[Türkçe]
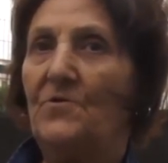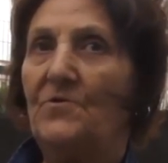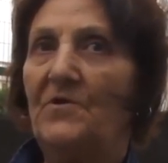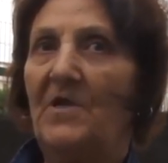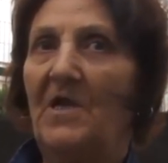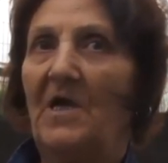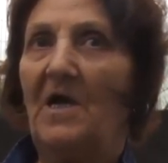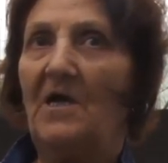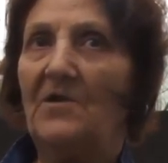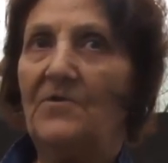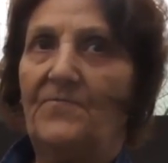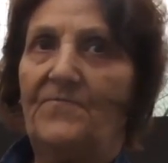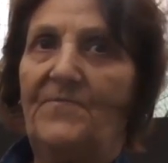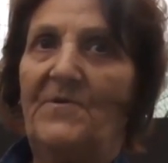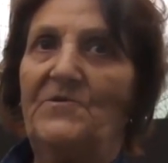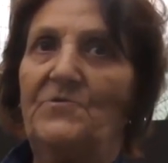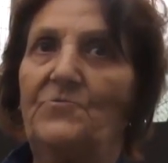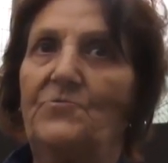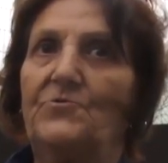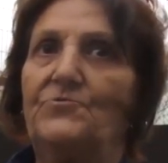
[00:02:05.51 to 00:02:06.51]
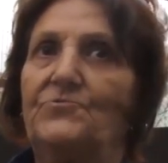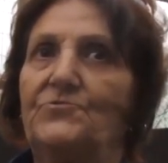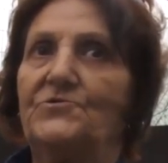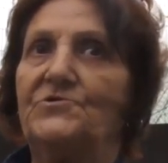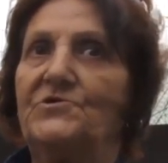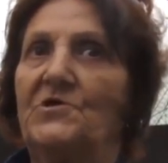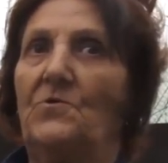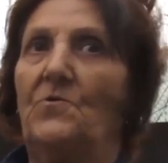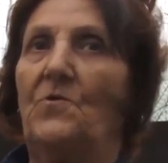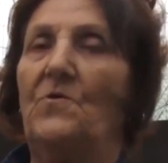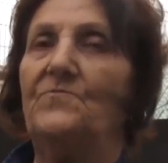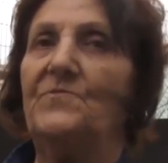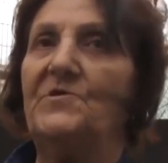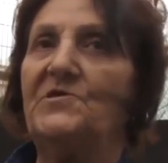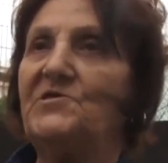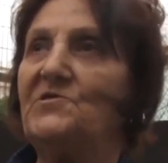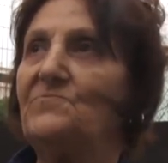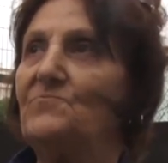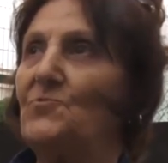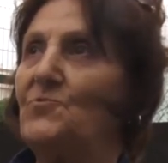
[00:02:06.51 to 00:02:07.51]
öyle alıp beni götürecek
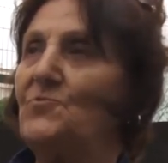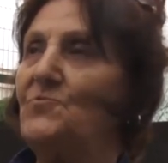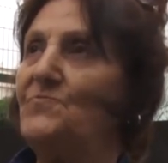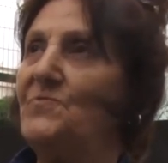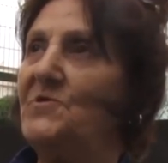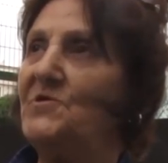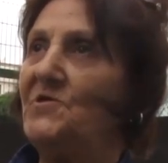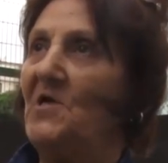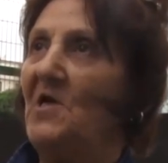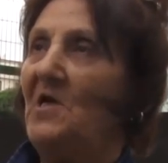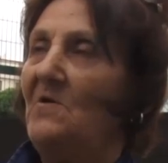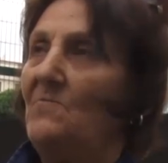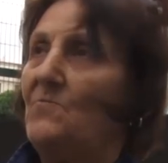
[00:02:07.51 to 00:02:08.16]
15-20 gün bir